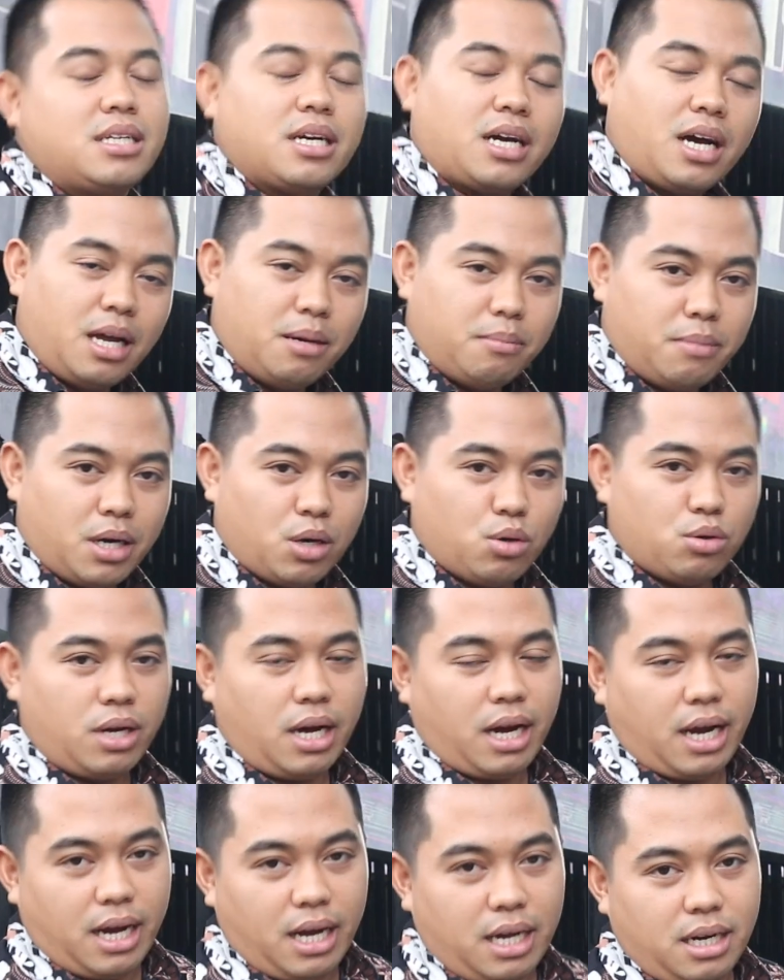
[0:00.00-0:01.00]
dengan
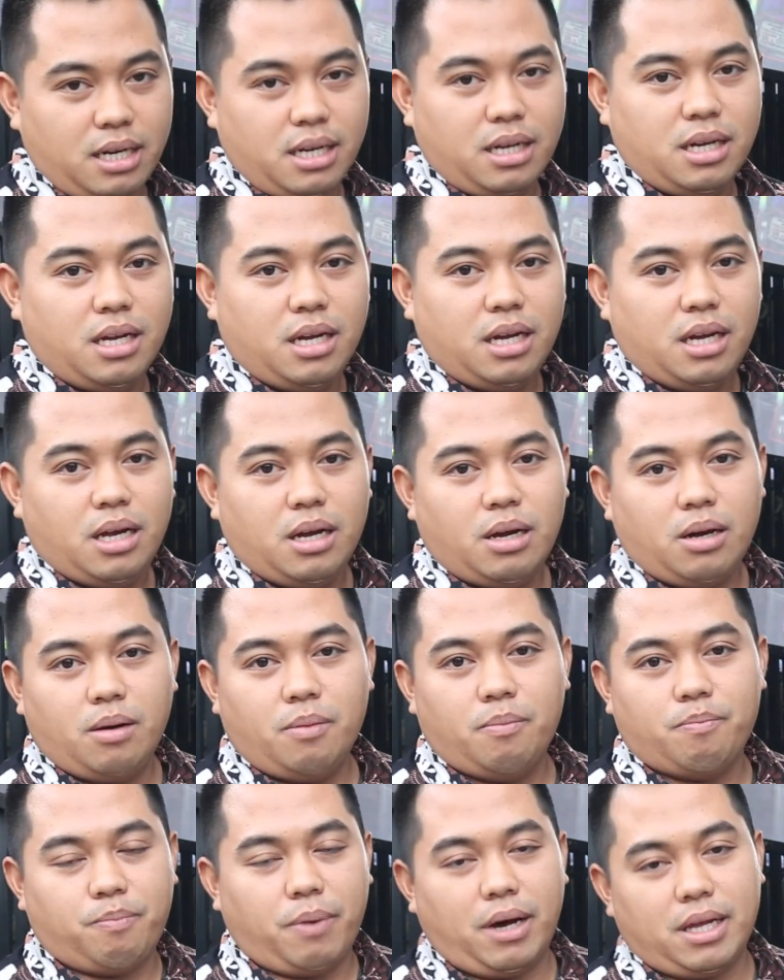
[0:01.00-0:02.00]
menggunakan
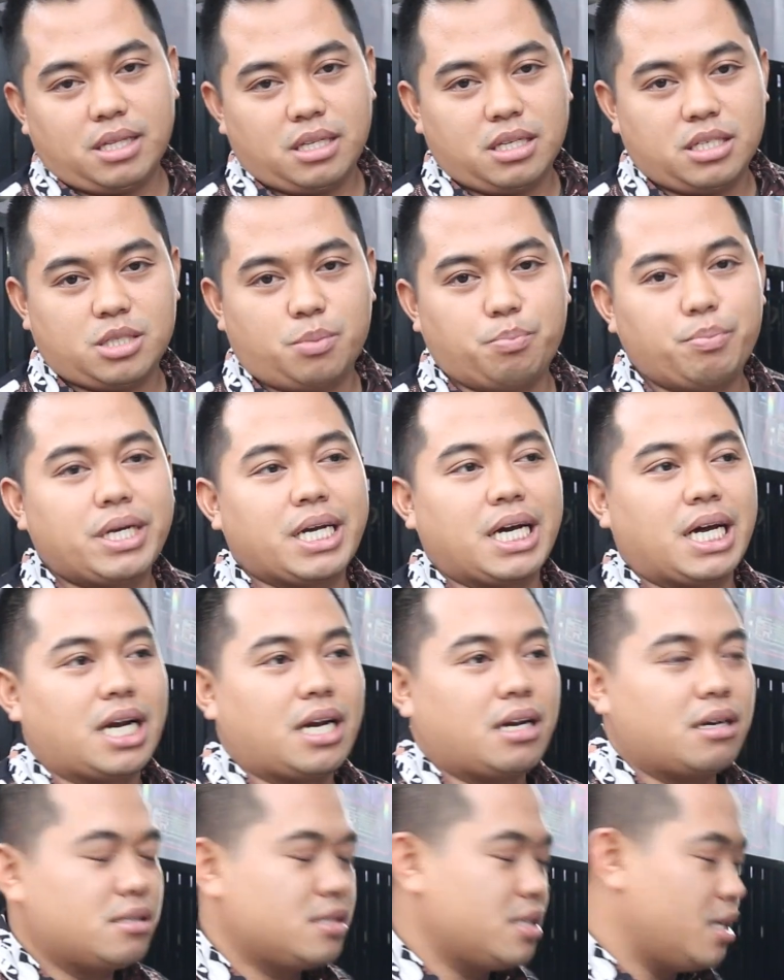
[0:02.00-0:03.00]
empat speaker.
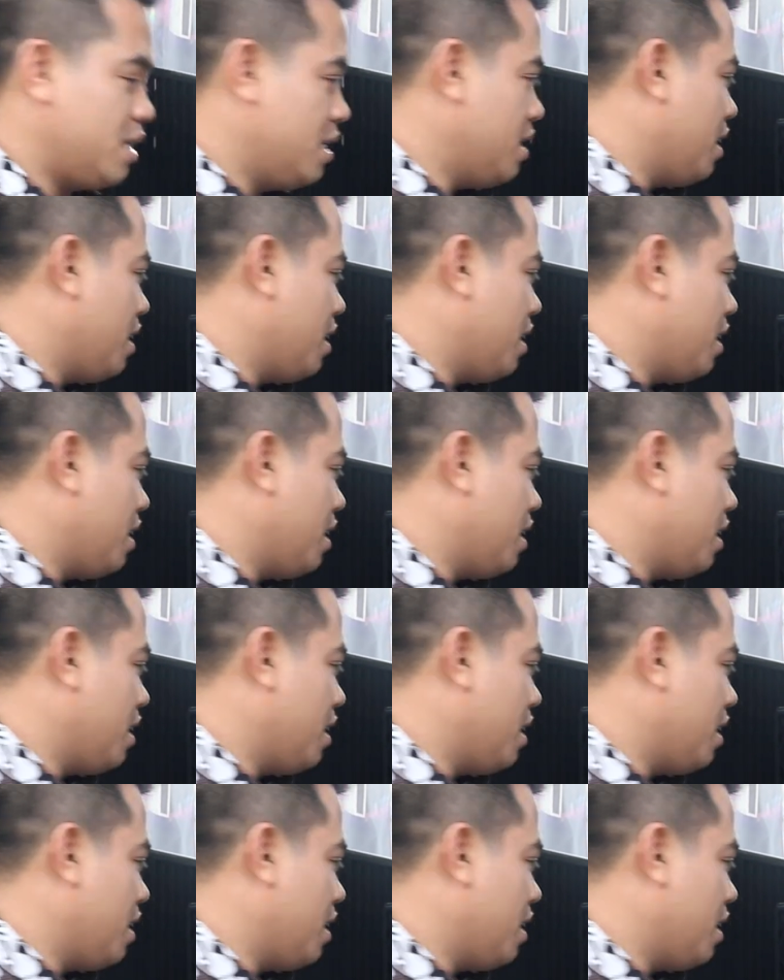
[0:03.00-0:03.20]
Jadi